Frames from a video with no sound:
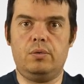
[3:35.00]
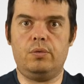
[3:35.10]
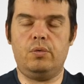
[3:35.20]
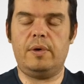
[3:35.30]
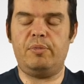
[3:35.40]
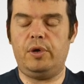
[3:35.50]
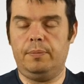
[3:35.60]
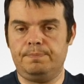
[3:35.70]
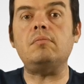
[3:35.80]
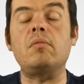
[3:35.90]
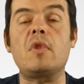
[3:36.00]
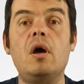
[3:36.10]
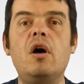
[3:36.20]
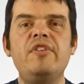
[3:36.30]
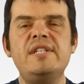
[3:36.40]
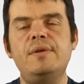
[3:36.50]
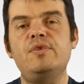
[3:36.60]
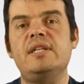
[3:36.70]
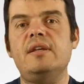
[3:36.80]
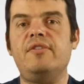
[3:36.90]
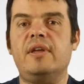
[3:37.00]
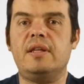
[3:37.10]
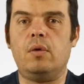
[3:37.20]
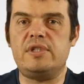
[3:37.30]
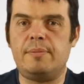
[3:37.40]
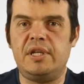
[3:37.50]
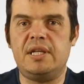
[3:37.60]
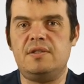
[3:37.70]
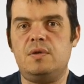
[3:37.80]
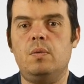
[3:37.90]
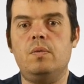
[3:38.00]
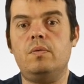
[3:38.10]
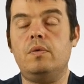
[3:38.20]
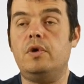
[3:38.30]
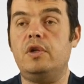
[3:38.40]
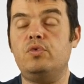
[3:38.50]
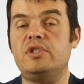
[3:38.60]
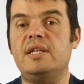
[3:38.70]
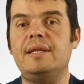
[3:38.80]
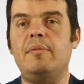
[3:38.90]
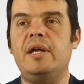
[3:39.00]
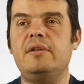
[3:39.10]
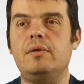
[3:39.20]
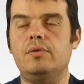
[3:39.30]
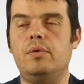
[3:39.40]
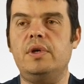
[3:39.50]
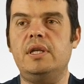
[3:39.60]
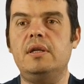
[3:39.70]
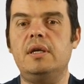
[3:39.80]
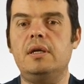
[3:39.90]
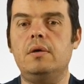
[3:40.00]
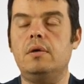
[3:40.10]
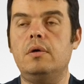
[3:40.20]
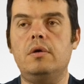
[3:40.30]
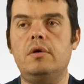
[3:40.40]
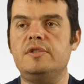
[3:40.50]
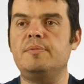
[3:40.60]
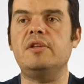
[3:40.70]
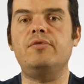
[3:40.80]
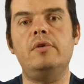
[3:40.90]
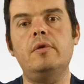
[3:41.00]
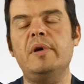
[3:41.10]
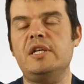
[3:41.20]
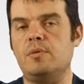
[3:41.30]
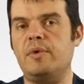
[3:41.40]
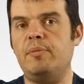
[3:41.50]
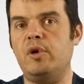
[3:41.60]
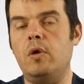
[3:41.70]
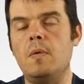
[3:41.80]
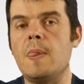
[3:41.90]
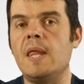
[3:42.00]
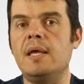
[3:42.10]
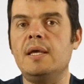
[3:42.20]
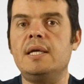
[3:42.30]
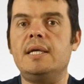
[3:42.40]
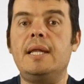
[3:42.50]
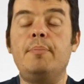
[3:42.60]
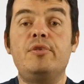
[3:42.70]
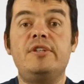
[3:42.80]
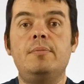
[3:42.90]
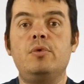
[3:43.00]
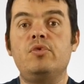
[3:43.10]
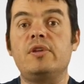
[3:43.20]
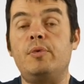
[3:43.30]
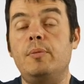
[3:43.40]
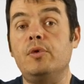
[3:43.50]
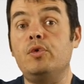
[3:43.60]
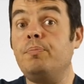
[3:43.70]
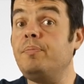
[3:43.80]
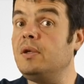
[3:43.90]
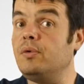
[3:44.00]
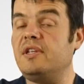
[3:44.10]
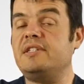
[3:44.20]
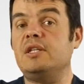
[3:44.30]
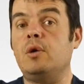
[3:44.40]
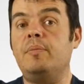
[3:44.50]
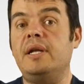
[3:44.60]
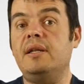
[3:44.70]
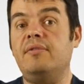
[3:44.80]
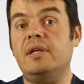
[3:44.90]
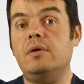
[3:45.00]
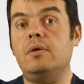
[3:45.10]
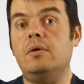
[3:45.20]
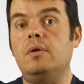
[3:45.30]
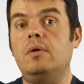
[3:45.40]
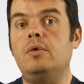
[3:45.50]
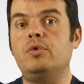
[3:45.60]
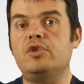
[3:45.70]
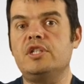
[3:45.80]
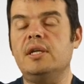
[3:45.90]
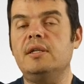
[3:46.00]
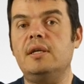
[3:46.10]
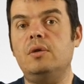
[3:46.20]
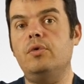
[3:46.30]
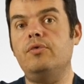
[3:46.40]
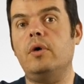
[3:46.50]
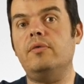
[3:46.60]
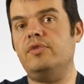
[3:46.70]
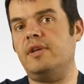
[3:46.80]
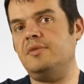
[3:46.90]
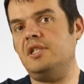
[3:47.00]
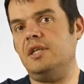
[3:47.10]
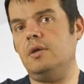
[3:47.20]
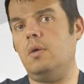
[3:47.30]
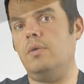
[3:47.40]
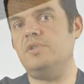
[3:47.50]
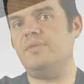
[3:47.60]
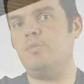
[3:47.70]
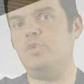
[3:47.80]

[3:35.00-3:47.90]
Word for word: ou Apple. Enfin, si vous êtes réfractaire aux applications euh, et tout ce qui est tablette, Android et euh, smartphone, par exemple Apple, il est possible tout simplement de piloter cette template avec le touchscreen qui est devant. Vous avez un petit écran, vous avez un